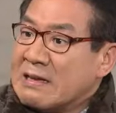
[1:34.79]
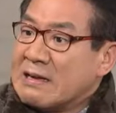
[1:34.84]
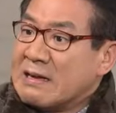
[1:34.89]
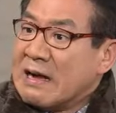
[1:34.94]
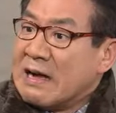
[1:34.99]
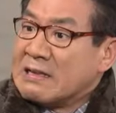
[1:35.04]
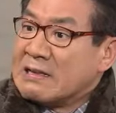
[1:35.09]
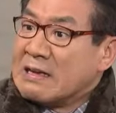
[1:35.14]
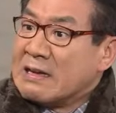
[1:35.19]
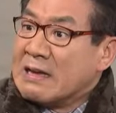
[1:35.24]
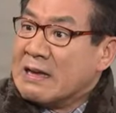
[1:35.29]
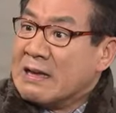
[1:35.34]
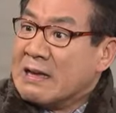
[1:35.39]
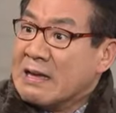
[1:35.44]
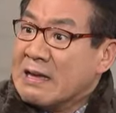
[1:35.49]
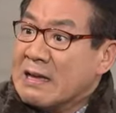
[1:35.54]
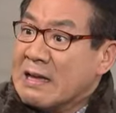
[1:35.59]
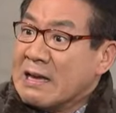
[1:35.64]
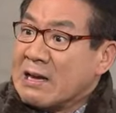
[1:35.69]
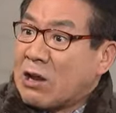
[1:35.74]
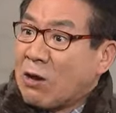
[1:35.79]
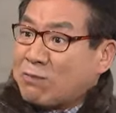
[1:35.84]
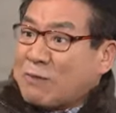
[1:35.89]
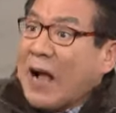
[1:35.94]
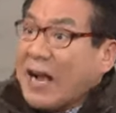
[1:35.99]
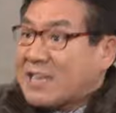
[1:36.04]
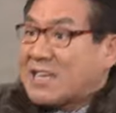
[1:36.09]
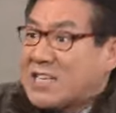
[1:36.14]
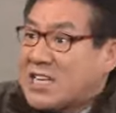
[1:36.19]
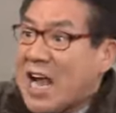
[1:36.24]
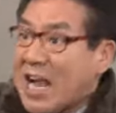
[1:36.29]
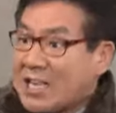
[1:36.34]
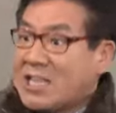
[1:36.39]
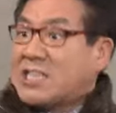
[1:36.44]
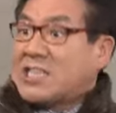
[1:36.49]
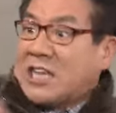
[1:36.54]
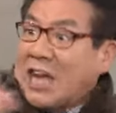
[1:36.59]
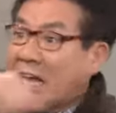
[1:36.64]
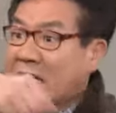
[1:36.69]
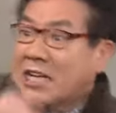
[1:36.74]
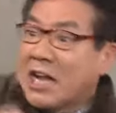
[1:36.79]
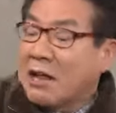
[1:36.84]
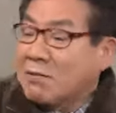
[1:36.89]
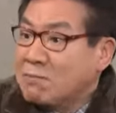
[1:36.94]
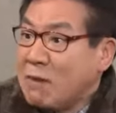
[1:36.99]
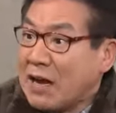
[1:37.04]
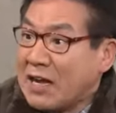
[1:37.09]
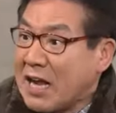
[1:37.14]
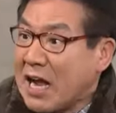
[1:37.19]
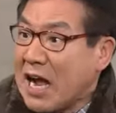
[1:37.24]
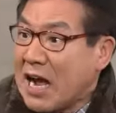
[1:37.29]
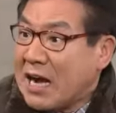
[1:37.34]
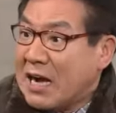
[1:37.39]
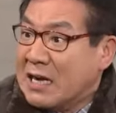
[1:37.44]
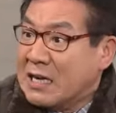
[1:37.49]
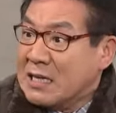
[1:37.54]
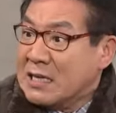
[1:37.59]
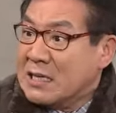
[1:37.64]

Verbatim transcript: 아니, 그럼 당신이 한 짓이 아니란 말이야!